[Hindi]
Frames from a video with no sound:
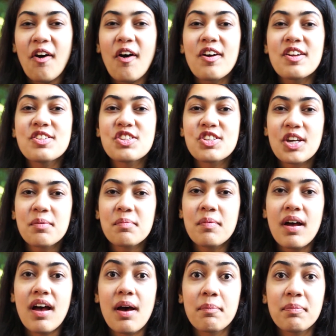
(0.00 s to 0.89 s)
और जब
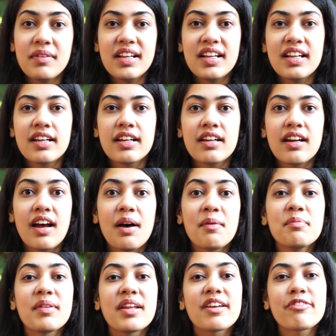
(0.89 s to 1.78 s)
अपने
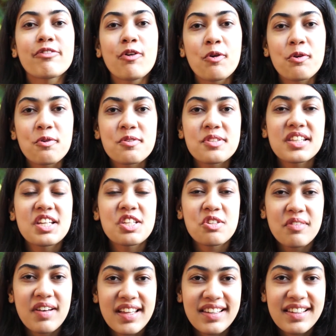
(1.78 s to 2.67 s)
अब नए फ़ोटोज़
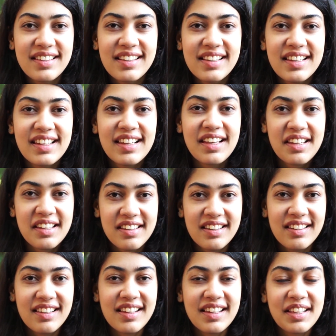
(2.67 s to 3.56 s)
खिंचवाने लगी ये
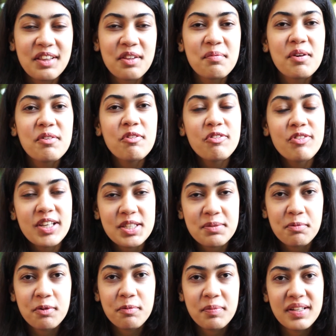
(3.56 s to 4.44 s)
करने लगी तो मैं वो
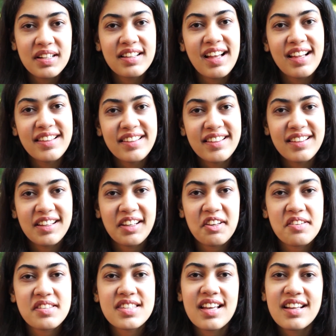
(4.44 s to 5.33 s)
फेसबुक पे डालने
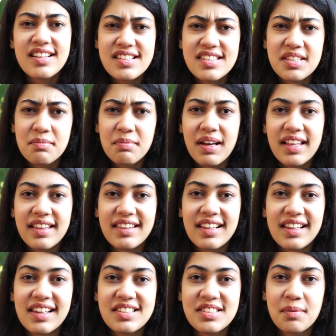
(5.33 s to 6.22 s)
लगी और जाहिर सी बात
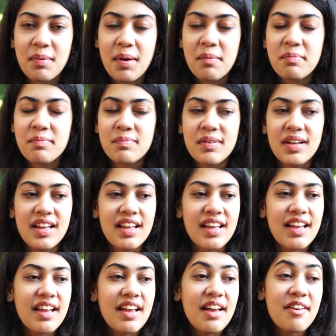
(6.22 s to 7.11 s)
है कि जब आप
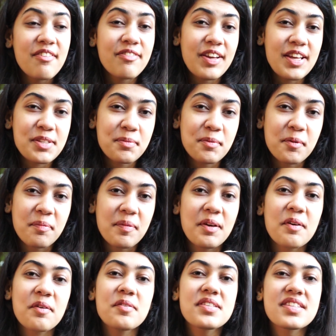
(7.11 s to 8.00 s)
फेसबुक
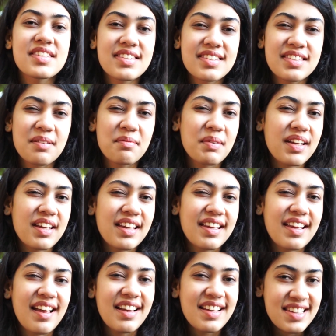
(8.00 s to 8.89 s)
पे उस
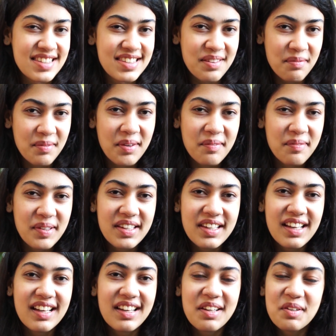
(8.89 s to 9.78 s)
समय या इस समय
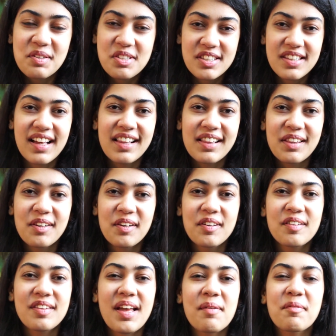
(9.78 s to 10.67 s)
भी अगर कुछ डालते
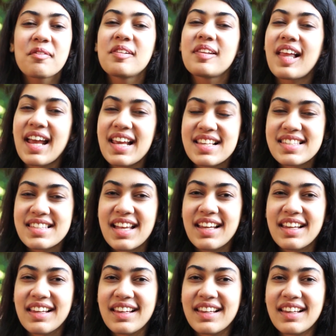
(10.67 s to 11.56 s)
हो तो आपको लाइक्स
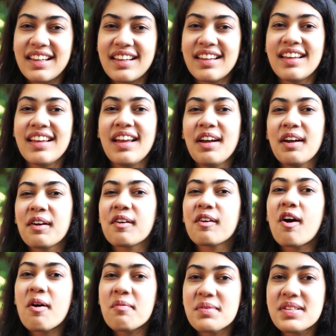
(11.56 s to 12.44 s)
आएंगे
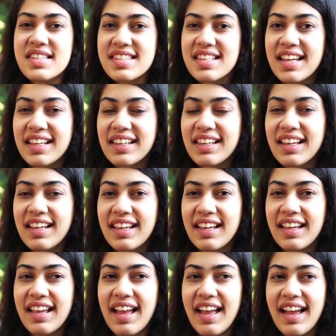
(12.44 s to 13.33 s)
कमेंट्स आएंगे
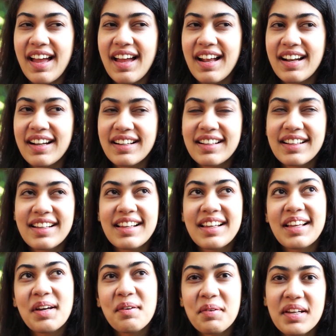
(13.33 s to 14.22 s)
एंड
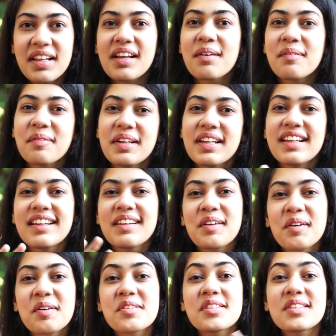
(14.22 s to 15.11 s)
कभी ना कभी
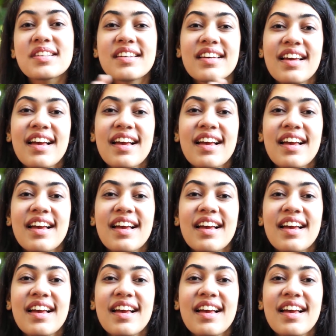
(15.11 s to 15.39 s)
कुछ